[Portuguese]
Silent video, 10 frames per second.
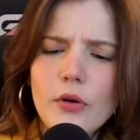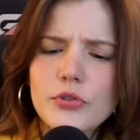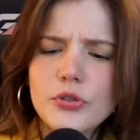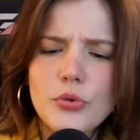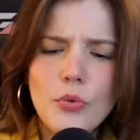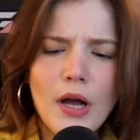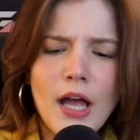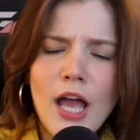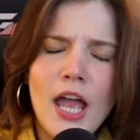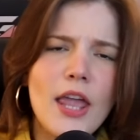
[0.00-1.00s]
continua.
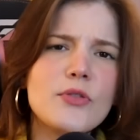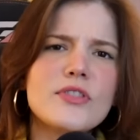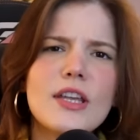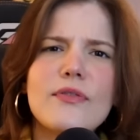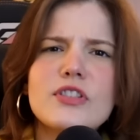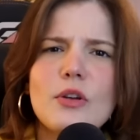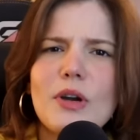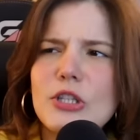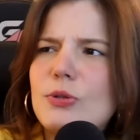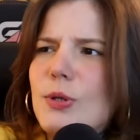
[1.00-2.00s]
Eu sei que você
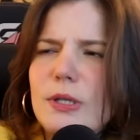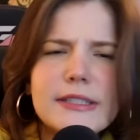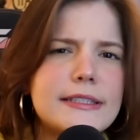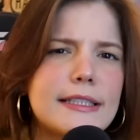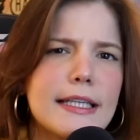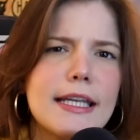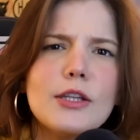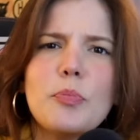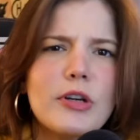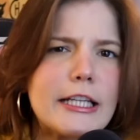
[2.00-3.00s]
guardou esse
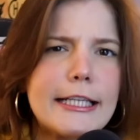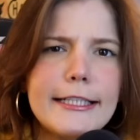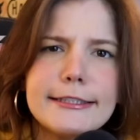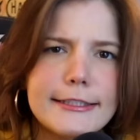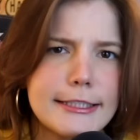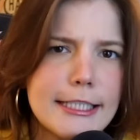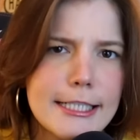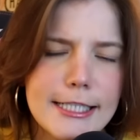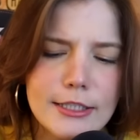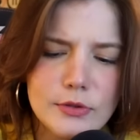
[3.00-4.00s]
segredo por 15
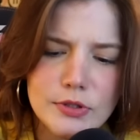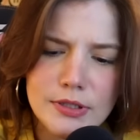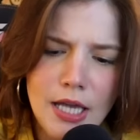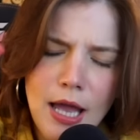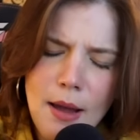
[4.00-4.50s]
anos,